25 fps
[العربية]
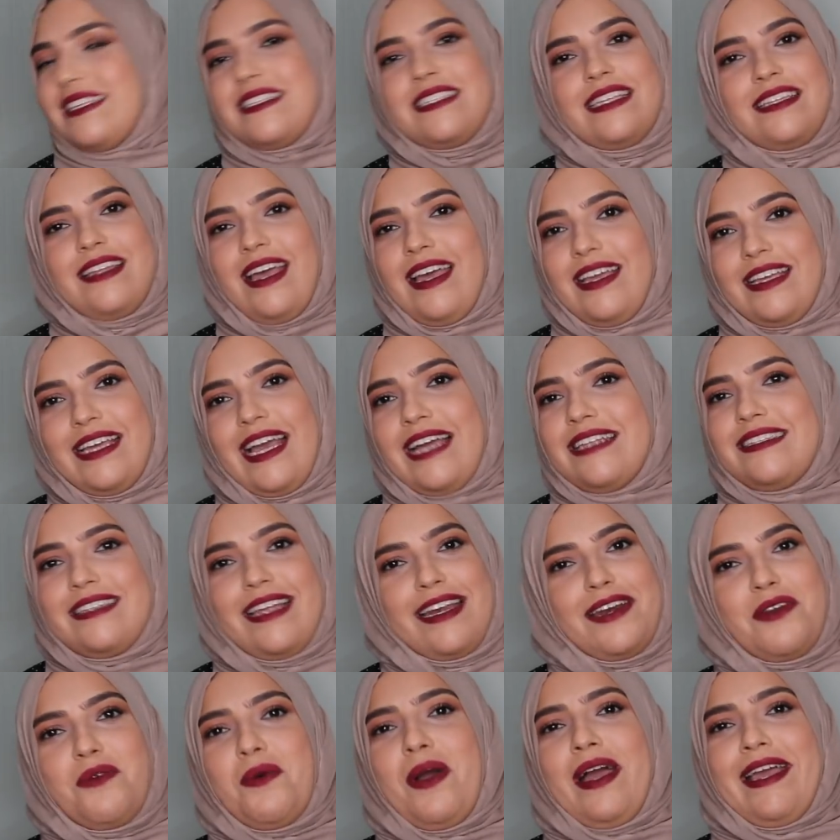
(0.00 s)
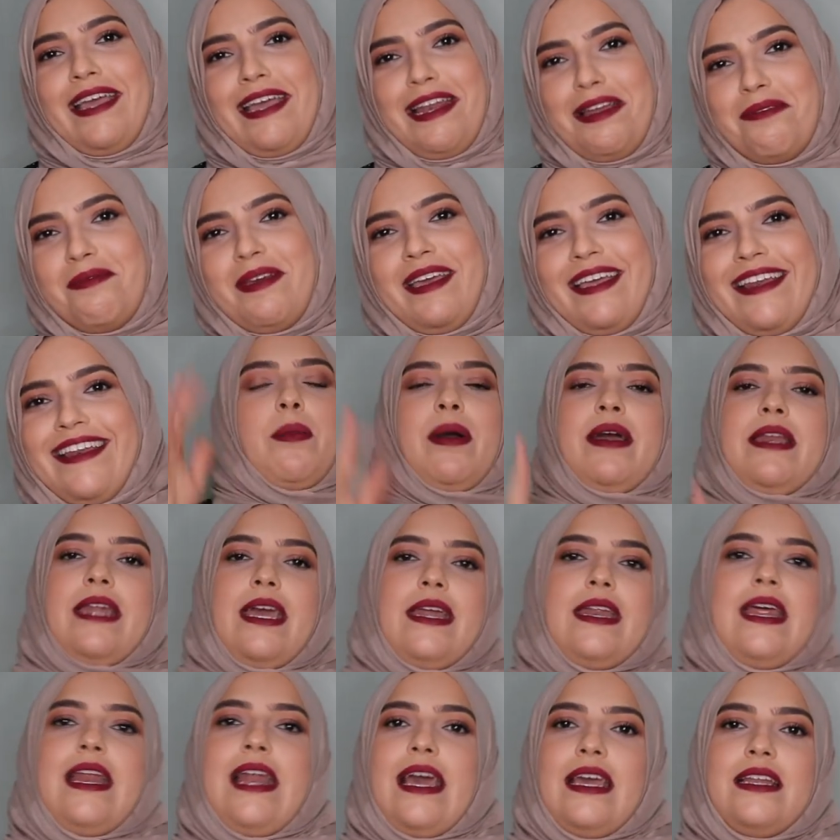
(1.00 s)
نسيت احكي حتى الروايه لمين طبعا
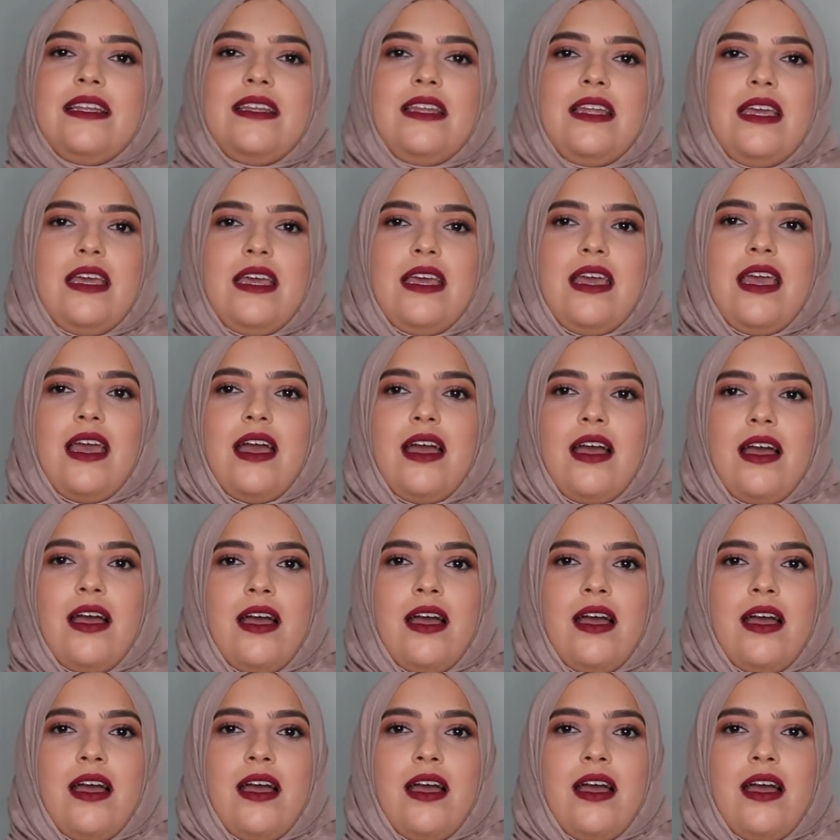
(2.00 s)
انا لاني